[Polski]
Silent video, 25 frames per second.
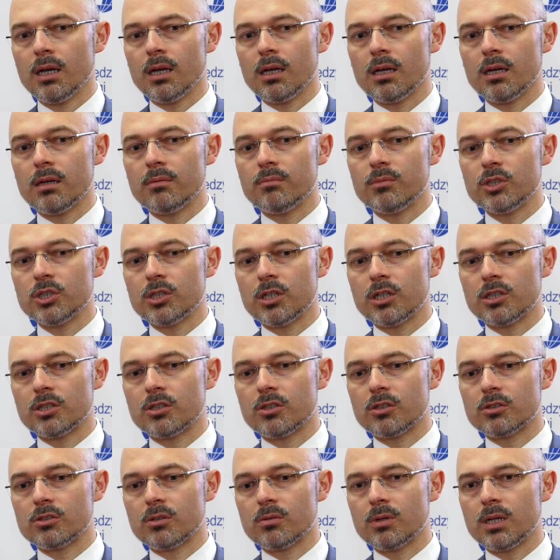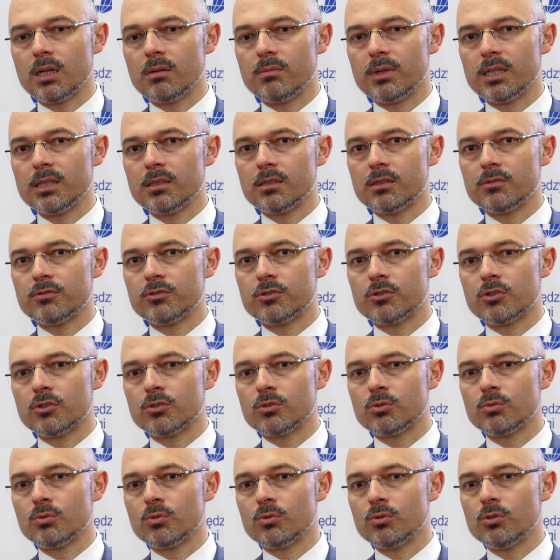E, myślę, że to są elementy, w
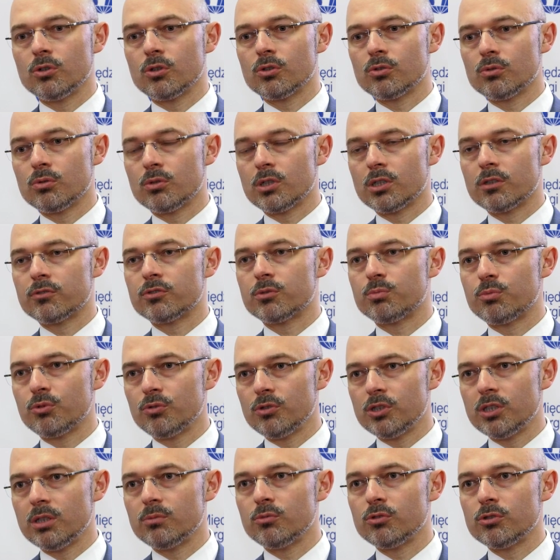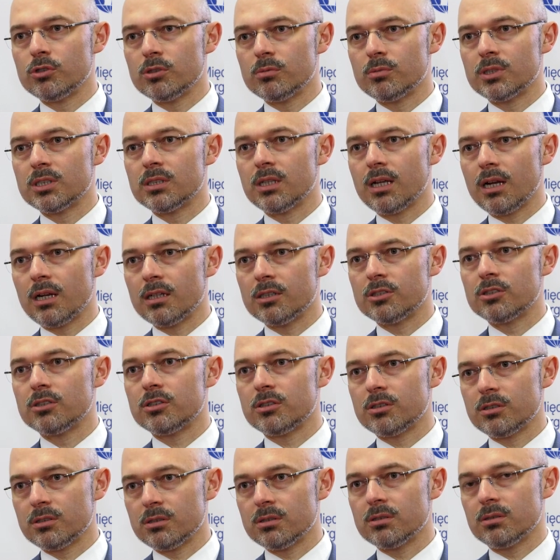stosunku do których wspólnie musimy
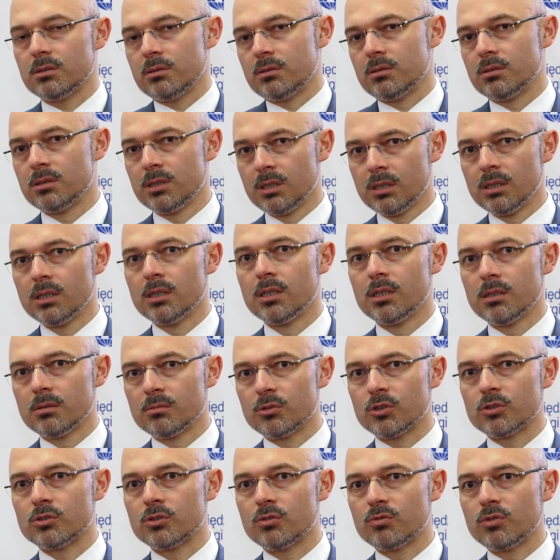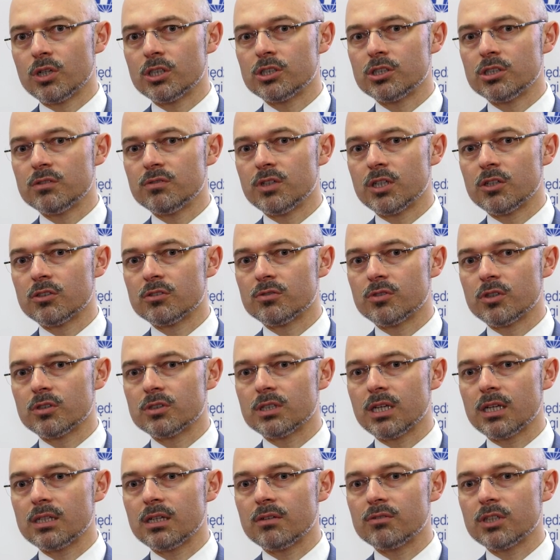znaleźć e, po prostu właściwe
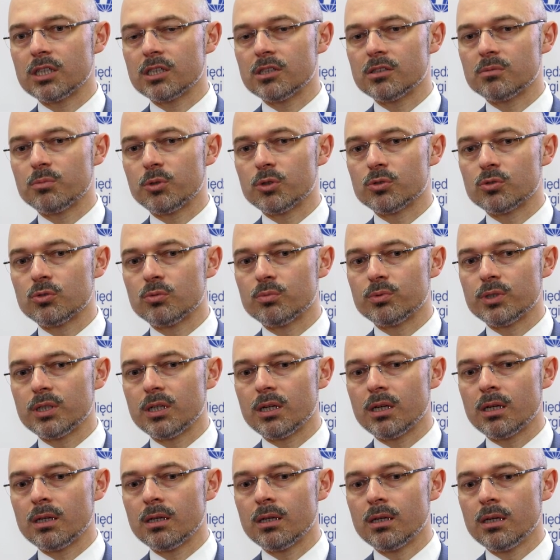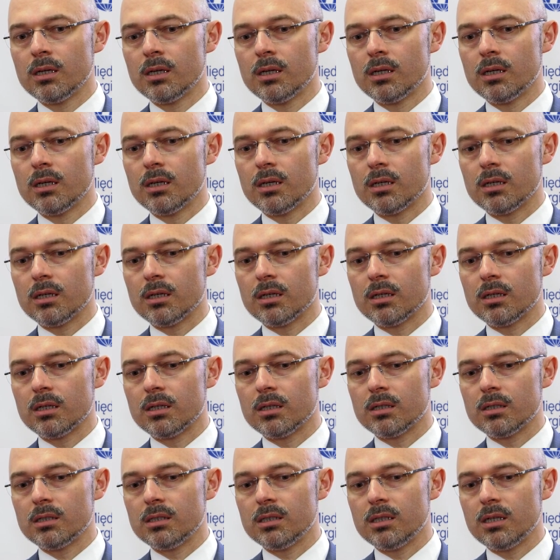rozwiązania, w jaki sposób je,
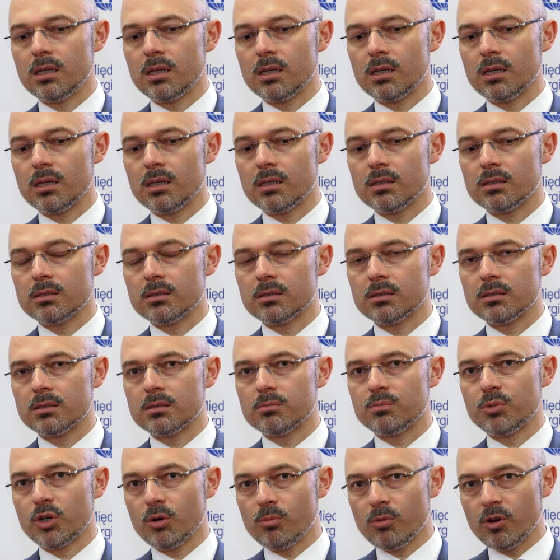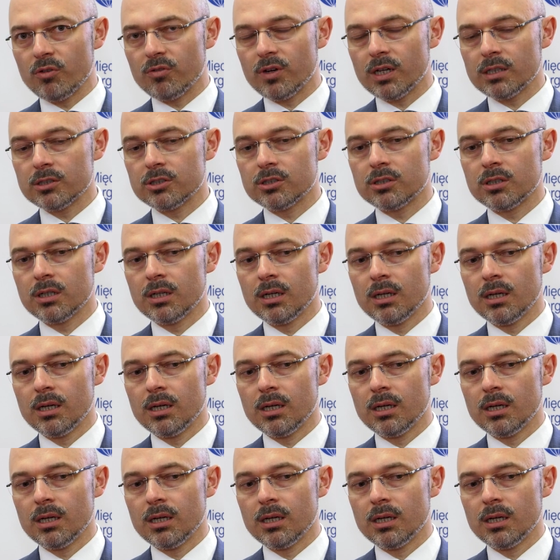e, je promować.